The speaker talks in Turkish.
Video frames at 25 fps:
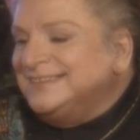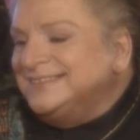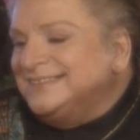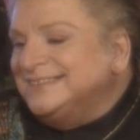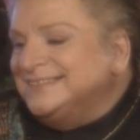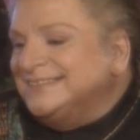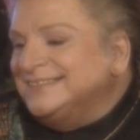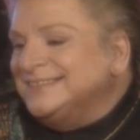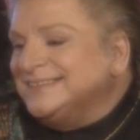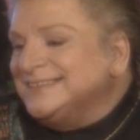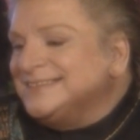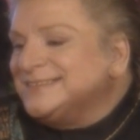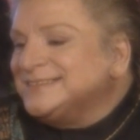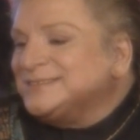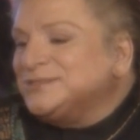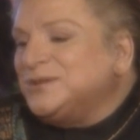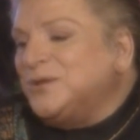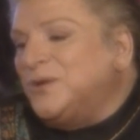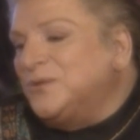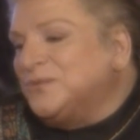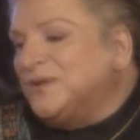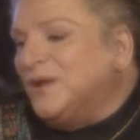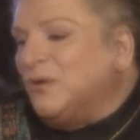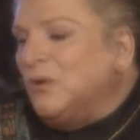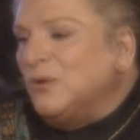Anlar.
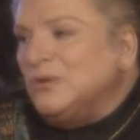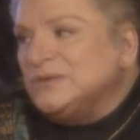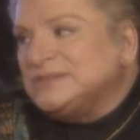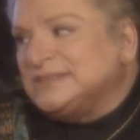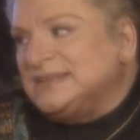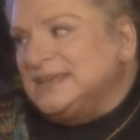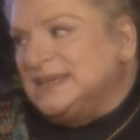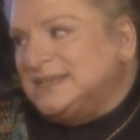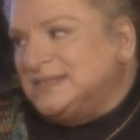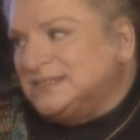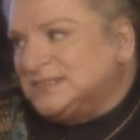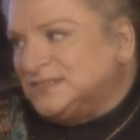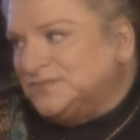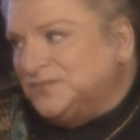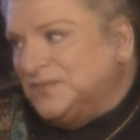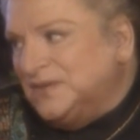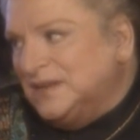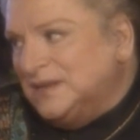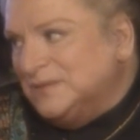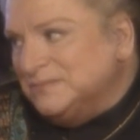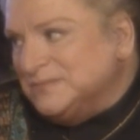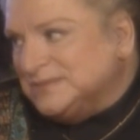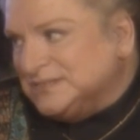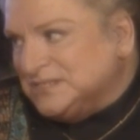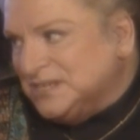Sonra 18
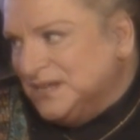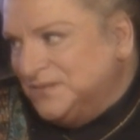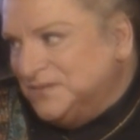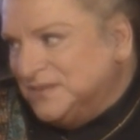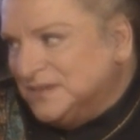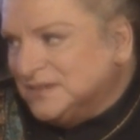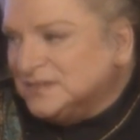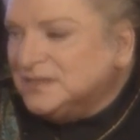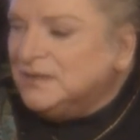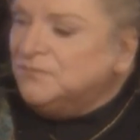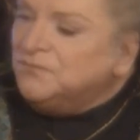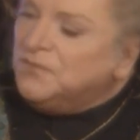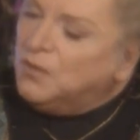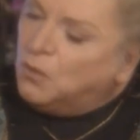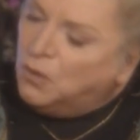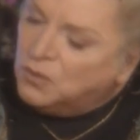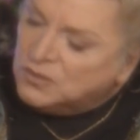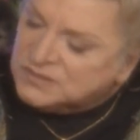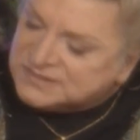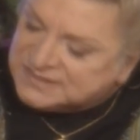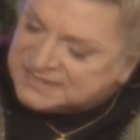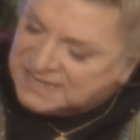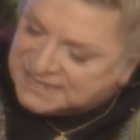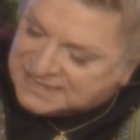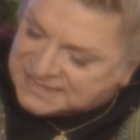film çevirdim ve
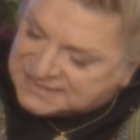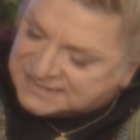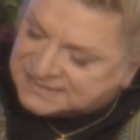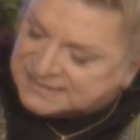18 evet.